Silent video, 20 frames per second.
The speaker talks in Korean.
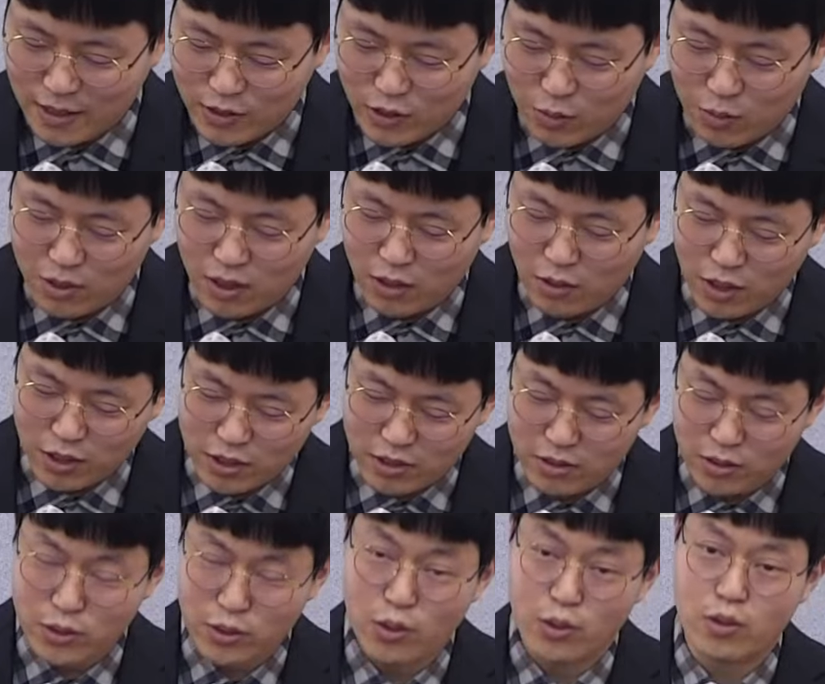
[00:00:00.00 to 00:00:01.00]
저보다
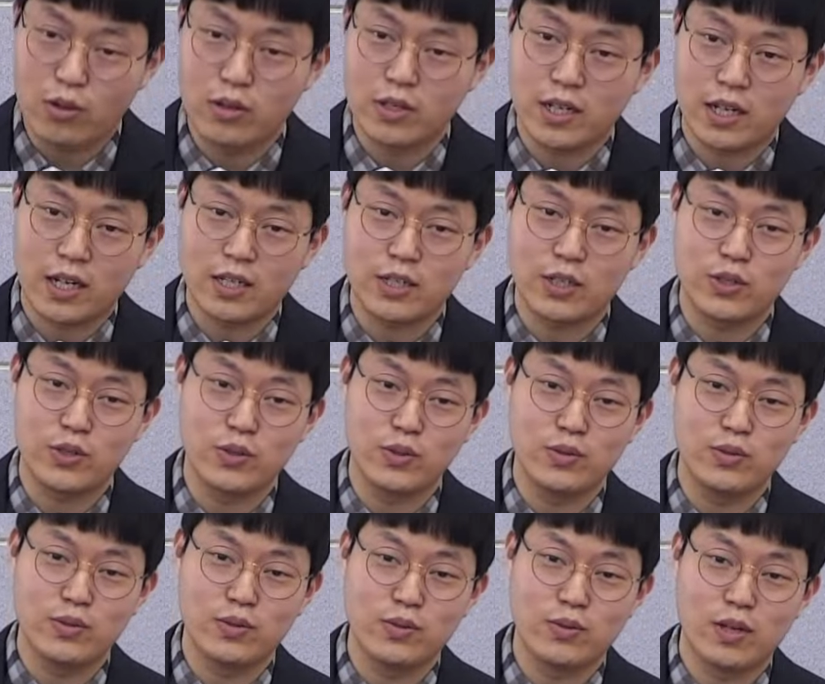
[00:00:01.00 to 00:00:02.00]
훨씬 더 설교를
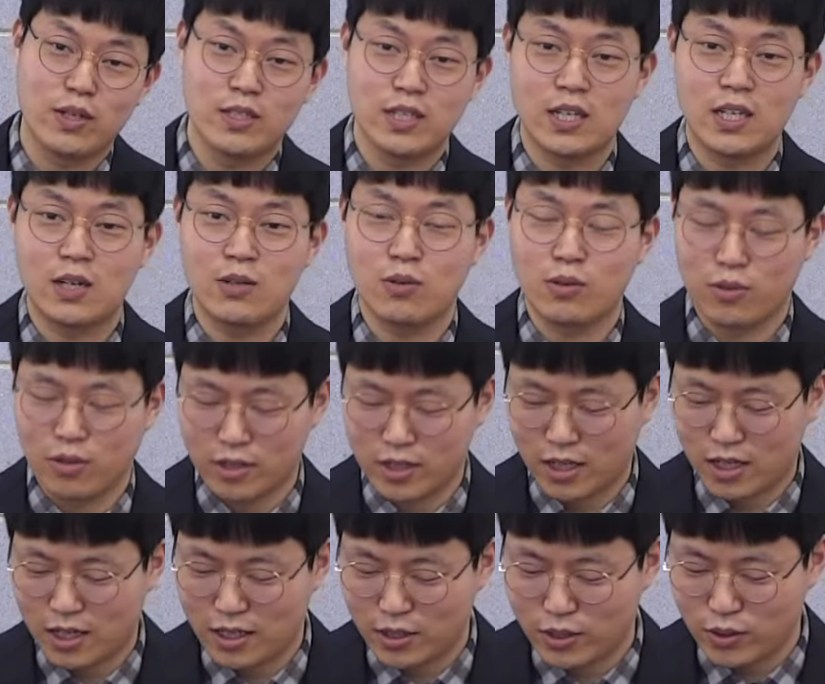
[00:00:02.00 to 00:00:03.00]
잘하시고 또한 찬양도 더
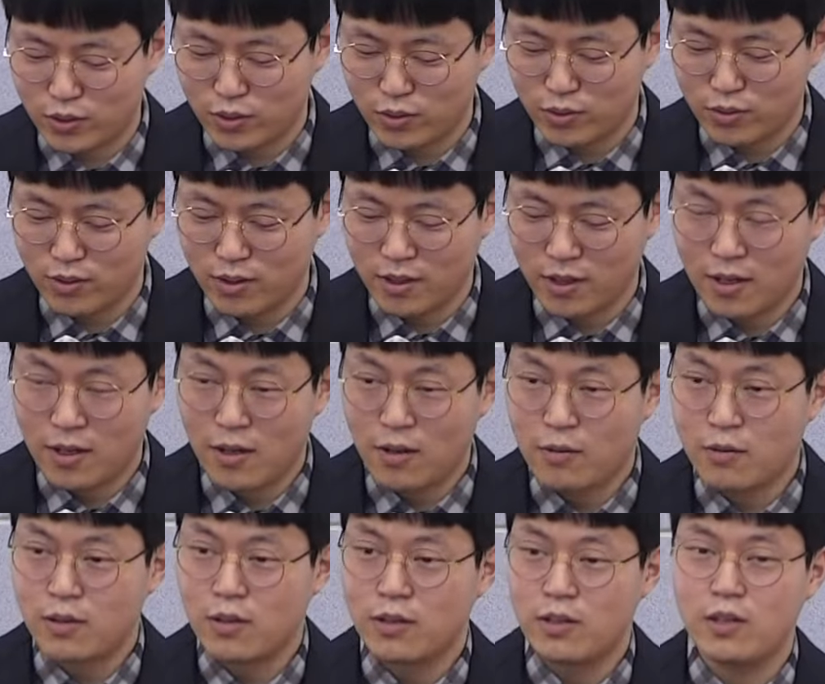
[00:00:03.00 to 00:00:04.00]
잘하시고
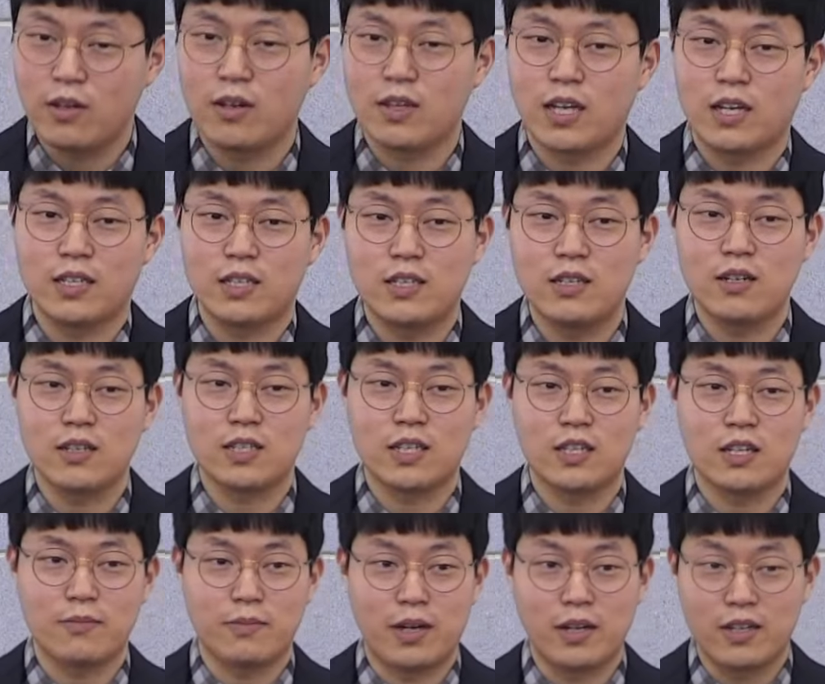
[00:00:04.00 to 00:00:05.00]
뛰어난
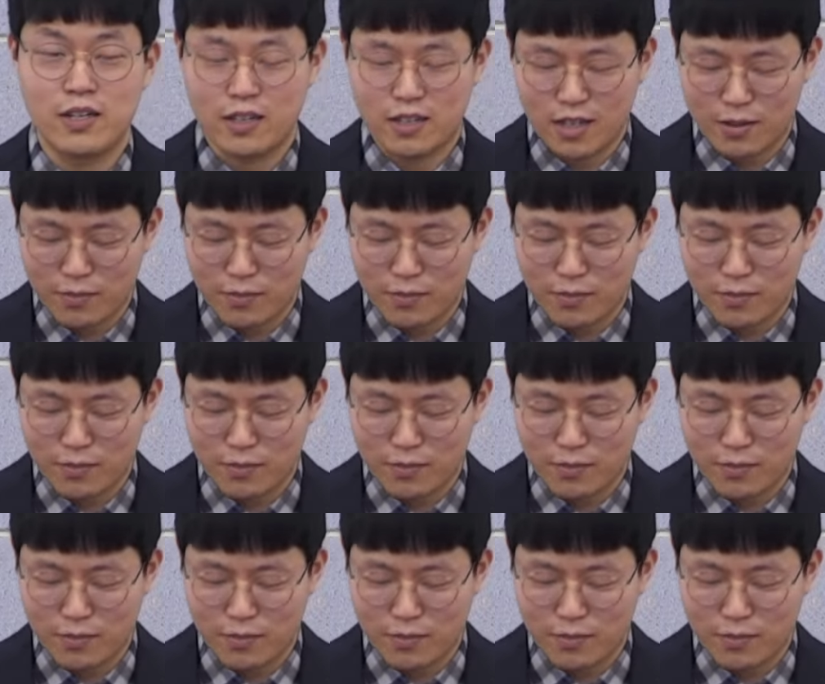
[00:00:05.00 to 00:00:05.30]
실력자들이 많기